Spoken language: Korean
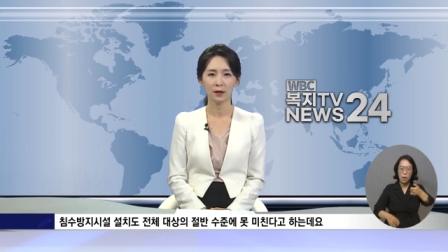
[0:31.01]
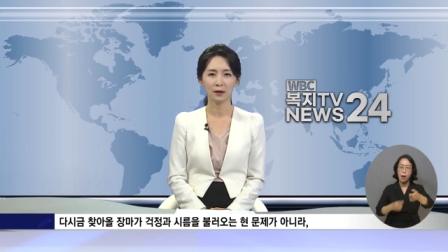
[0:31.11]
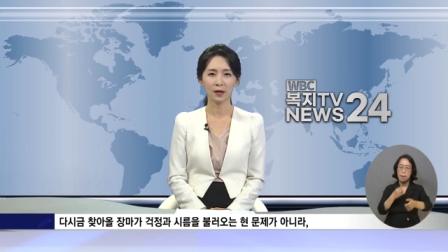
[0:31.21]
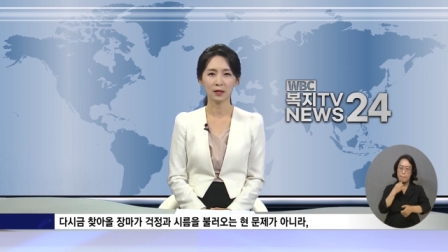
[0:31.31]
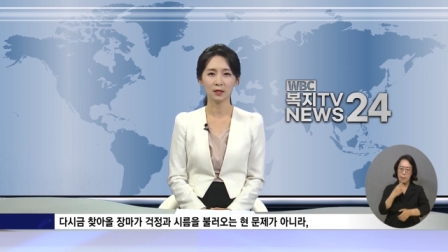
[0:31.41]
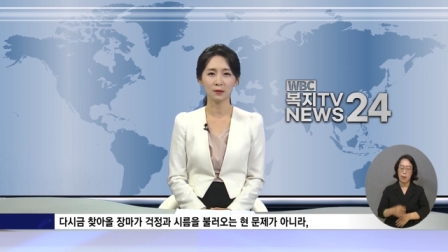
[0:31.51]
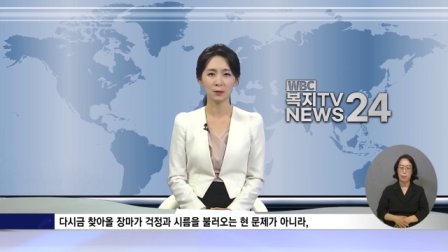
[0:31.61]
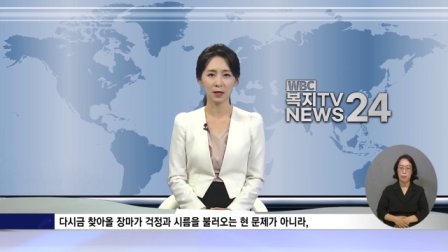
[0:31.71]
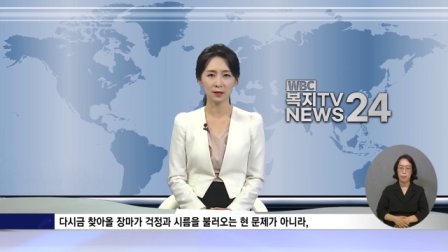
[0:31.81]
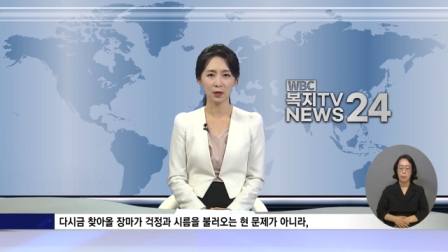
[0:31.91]
이 다시금
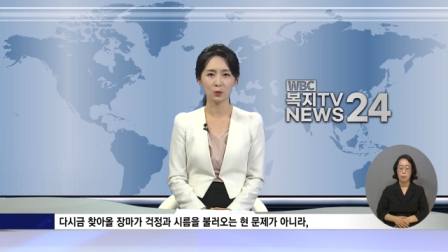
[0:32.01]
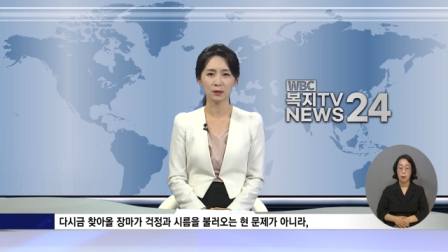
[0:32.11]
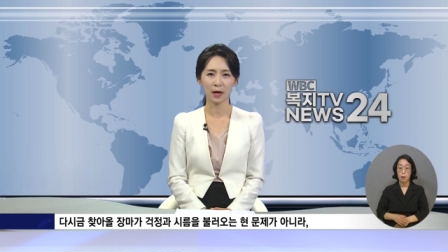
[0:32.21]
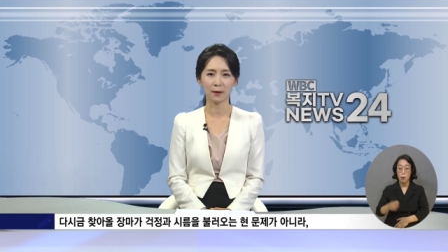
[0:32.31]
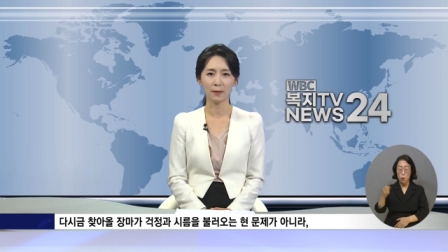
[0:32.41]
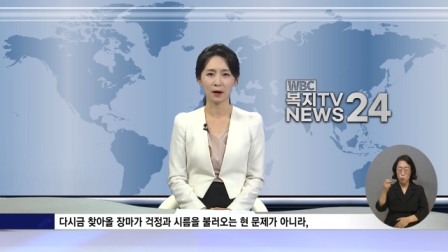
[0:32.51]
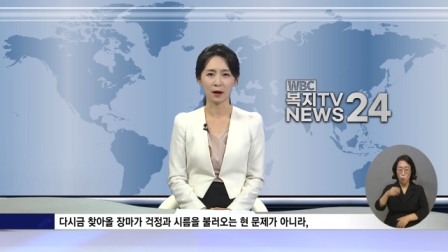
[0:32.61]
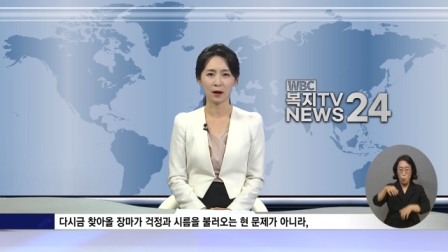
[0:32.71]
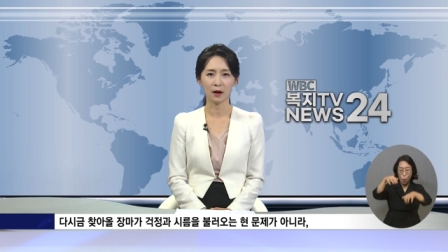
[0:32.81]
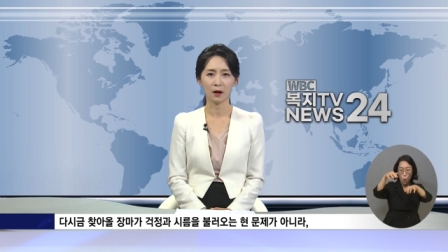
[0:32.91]
찾아올
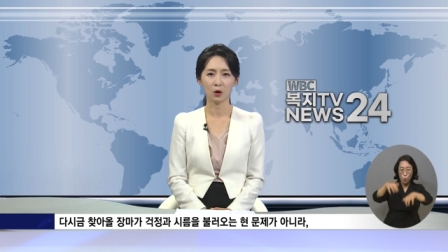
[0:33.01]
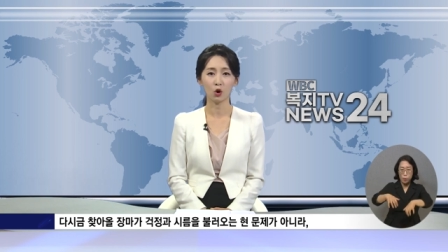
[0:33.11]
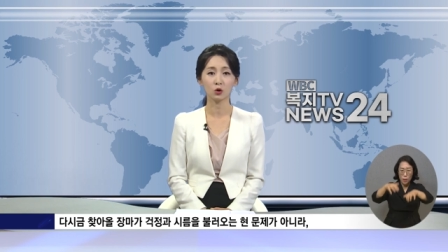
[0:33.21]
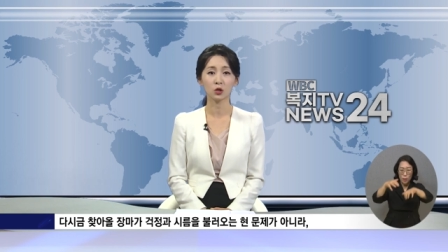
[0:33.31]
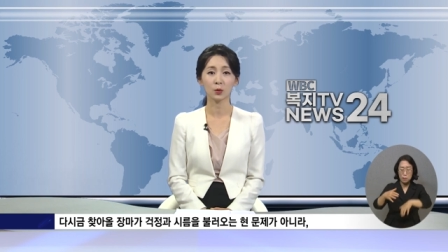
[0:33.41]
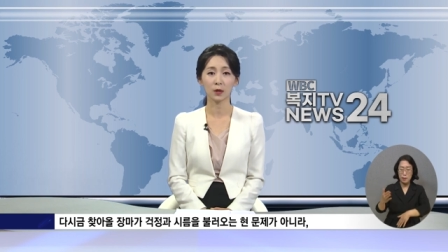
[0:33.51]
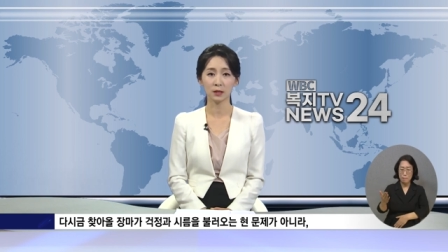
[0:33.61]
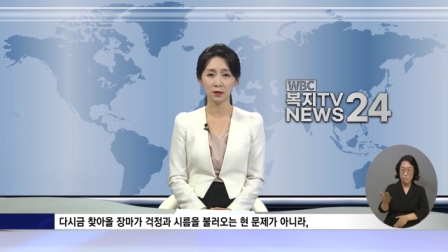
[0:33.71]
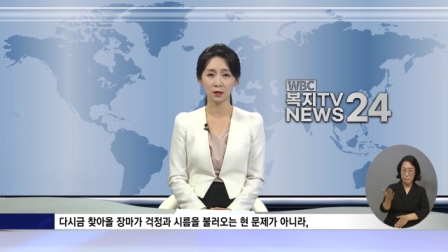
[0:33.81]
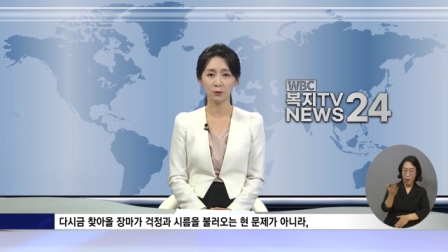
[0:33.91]
장마가 걱정과
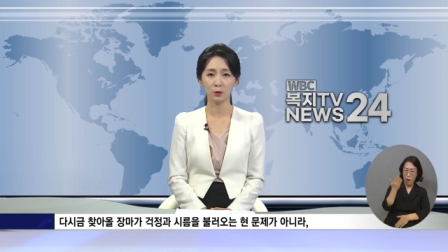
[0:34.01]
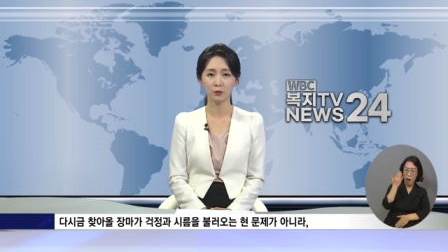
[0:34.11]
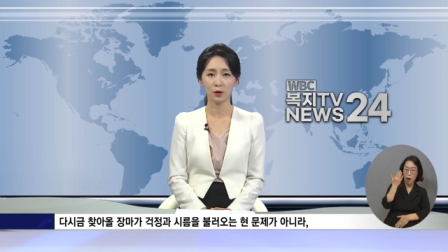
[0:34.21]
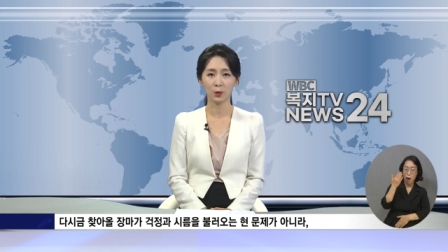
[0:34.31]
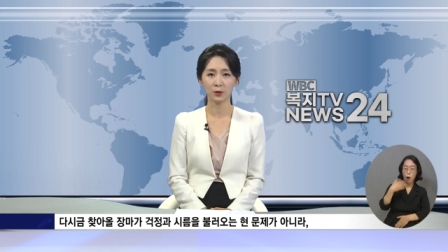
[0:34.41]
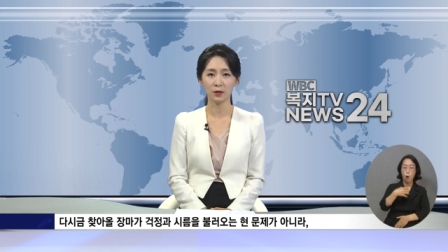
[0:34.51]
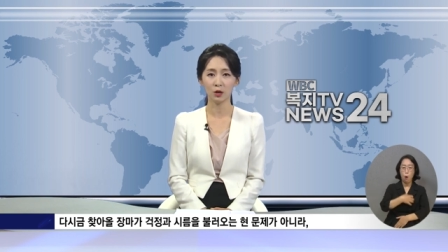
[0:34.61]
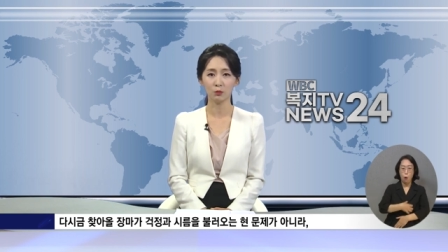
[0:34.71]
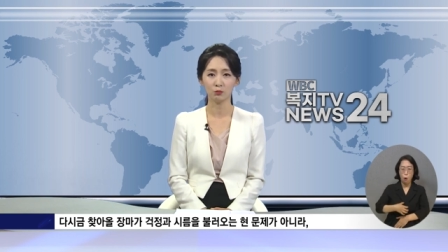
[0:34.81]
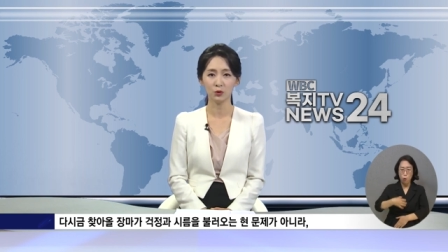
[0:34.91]
시름을 불러오는
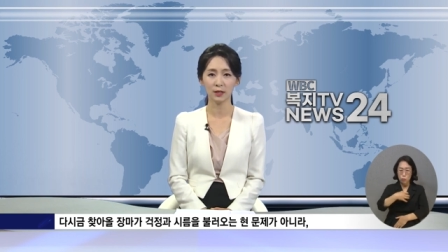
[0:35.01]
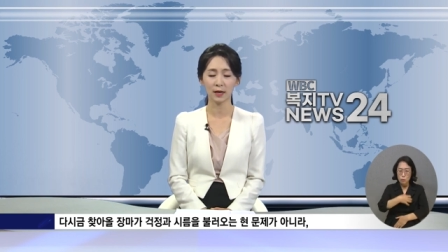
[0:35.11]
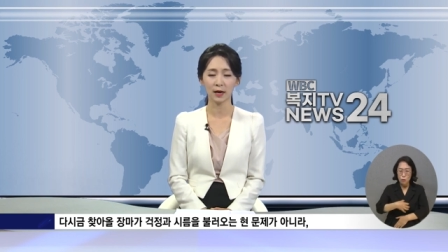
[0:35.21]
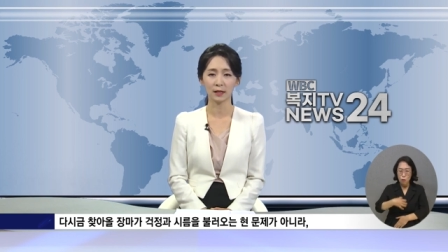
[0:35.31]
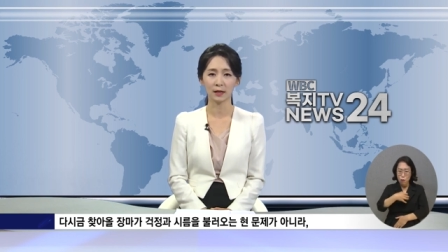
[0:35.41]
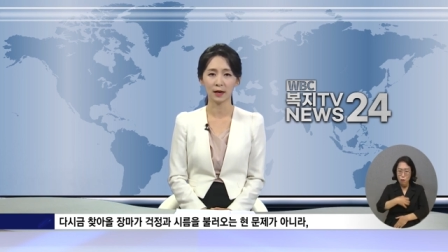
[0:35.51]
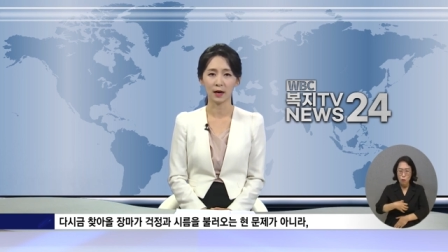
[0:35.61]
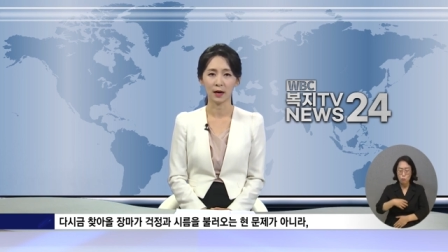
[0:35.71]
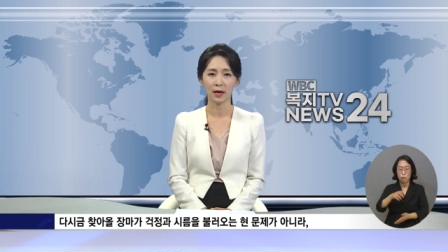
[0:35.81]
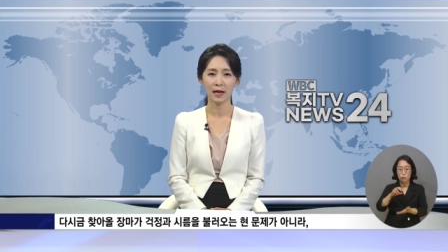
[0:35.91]
현 문제가 아니라